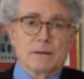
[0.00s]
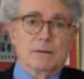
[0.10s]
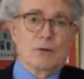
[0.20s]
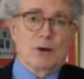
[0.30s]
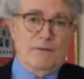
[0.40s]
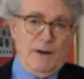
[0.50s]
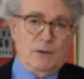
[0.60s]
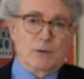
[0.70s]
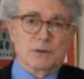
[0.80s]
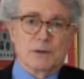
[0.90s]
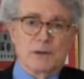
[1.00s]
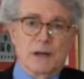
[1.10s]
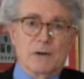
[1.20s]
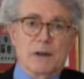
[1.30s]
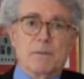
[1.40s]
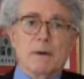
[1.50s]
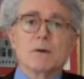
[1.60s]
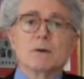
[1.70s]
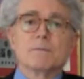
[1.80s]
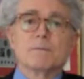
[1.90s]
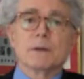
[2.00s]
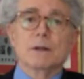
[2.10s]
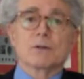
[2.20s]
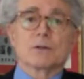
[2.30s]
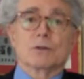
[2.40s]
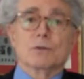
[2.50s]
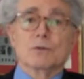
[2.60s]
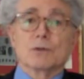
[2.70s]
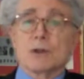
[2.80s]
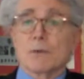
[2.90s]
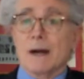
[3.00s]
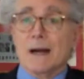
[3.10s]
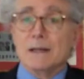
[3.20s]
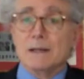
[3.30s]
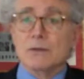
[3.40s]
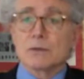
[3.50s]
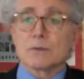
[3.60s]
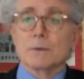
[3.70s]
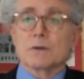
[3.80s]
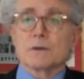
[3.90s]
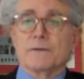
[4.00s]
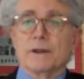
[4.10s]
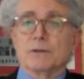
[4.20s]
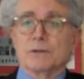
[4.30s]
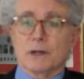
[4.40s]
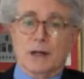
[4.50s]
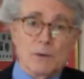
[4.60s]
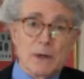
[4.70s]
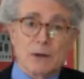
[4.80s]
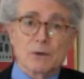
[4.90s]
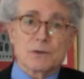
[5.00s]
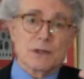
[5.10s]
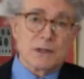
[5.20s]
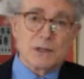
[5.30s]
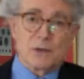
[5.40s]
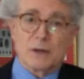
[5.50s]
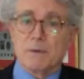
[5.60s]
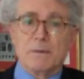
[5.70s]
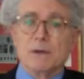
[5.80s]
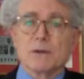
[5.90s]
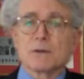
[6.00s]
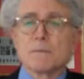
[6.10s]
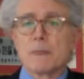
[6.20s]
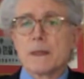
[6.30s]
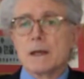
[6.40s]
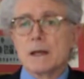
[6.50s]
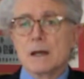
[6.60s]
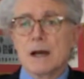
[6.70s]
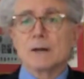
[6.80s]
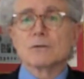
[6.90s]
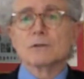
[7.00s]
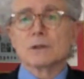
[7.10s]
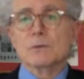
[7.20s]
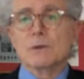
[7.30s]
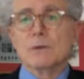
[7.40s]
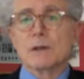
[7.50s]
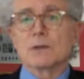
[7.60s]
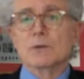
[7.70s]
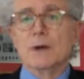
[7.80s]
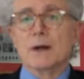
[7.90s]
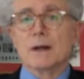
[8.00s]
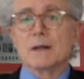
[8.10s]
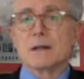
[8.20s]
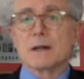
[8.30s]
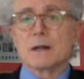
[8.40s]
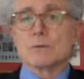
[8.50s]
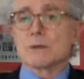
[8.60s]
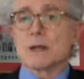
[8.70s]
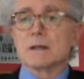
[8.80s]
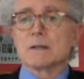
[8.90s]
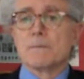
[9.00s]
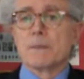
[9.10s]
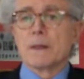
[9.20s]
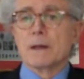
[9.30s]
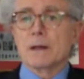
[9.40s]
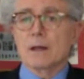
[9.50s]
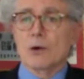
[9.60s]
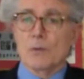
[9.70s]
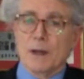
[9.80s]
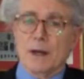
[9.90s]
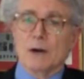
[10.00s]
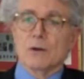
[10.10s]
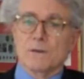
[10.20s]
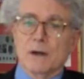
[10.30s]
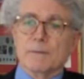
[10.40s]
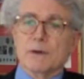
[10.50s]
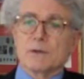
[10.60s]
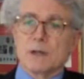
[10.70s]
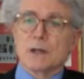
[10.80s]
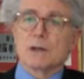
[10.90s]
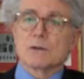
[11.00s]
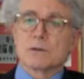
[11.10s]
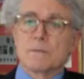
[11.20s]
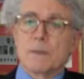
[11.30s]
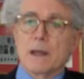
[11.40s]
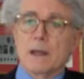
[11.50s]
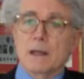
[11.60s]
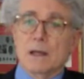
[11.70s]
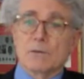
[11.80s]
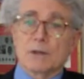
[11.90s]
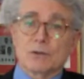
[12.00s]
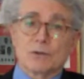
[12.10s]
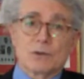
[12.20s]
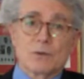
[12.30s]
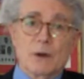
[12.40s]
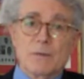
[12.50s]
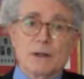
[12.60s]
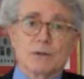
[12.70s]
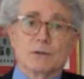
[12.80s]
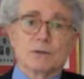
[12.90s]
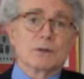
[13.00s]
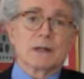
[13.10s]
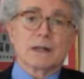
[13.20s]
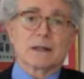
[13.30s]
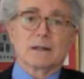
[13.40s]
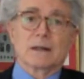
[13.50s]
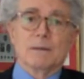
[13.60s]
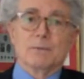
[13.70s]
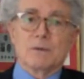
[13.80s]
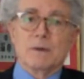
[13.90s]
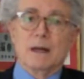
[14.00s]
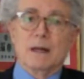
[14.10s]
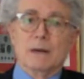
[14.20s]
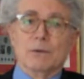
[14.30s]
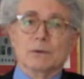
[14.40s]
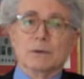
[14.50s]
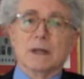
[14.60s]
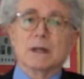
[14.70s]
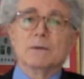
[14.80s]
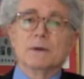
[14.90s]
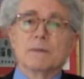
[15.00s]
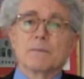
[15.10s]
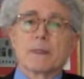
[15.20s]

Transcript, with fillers: Los reflejos condicionados de Pavlov y los estudios psicoanalíticos sobre los efectos de recuerdos y deseos reprimidos han contribuido a descubrir leyes causales que gobiernan los fenómenos psíquicos. Y aunque estos descubrimientos no descartan la posibilidad de la voluntad libre,